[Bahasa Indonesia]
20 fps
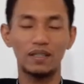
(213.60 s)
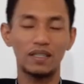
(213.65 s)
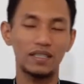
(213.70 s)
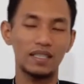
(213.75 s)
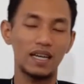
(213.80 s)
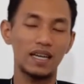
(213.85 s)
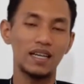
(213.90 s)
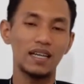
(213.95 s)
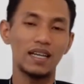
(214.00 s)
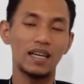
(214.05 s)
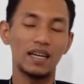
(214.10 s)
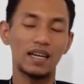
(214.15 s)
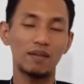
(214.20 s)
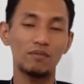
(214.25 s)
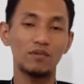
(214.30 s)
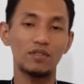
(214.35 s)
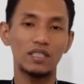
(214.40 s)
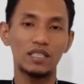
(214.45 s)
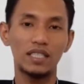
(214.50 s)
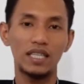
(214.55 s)
Nah,
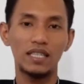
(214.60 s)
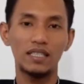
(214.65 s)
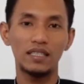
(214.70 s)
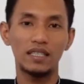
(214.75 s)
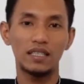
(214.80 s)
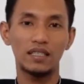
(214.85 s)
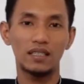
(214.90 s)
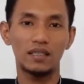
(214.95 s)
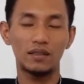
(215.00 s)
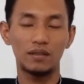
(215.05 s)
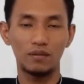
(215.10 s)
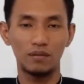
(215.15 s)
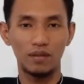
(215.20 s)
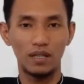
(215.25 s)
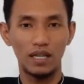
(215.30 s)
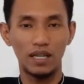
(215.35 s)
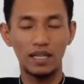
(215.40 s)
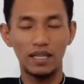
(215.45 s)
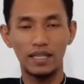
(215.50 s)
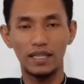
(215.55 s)
kemudian yang
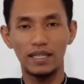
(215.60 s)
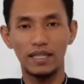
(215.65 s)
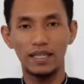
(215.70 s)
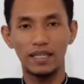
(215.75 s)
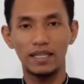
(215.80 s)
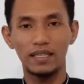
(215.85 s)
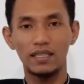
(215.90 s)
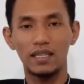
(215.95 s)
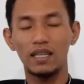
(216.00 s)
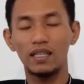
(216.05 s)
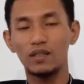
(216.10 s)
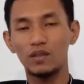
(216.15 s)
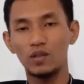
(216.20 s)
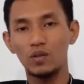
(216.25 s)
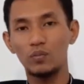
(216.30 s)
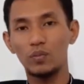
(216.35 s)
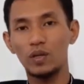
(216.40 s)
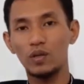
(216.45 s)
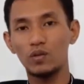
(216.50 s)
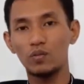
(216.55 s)
kedua yaitu
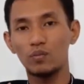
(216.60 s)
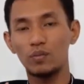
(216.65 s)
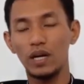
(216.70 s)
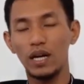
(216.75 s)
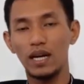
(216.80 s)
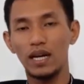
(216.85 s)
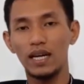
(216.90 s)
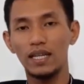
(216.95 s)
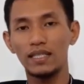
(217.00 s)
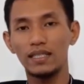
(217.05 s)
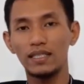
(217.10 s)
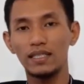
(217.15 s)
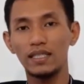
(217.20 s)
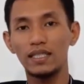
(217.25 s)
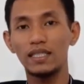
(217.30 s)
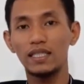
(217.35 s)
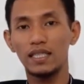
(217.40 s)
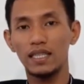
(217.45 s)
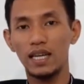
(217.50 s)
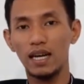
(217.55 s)
perubahan
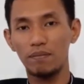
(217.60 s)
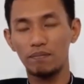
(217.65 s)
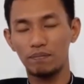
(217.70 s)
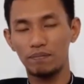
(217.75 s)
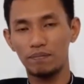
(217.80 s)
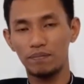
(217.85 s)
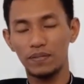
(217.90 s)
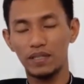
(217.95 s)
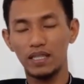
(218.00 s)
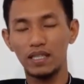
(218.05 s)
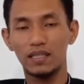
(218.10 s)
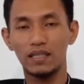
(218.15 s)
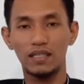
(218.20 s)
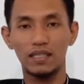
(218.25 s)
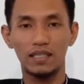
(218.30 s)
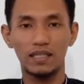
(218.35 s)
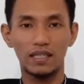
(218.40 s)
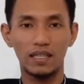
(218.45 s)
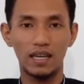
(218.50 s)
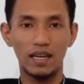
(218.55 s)
sikap
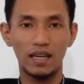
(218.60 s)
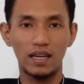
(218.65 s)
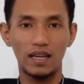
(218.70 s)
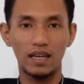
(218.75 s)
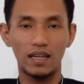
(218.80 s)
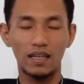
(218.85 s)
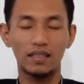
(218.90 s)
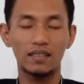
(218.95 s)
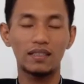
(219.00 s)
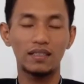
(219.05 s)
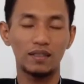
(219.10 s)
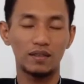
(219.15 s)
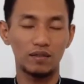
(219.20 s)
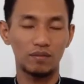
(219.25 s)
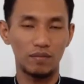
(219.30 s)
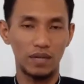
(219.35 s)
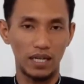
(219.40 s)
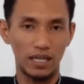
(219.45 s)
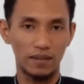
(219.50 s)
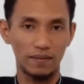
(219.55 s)
ketika di
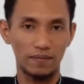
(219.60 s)
rumah.